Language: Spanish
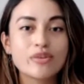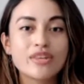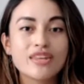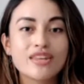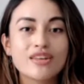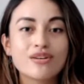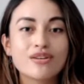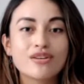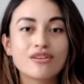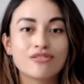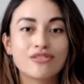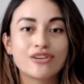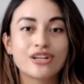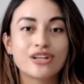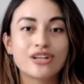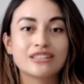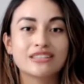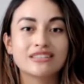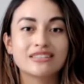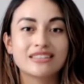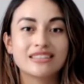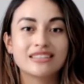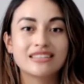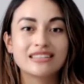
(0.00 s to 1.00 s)
video
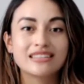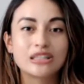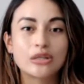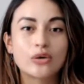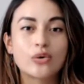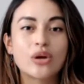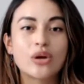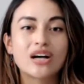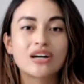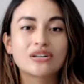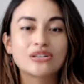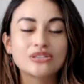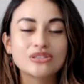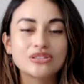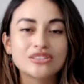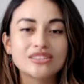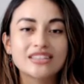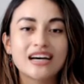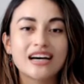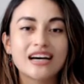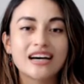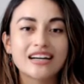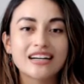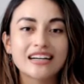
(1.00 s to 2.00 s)
diferente, te voy a
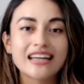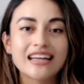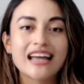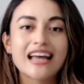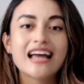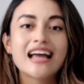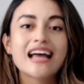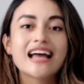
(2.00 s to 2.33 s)
contar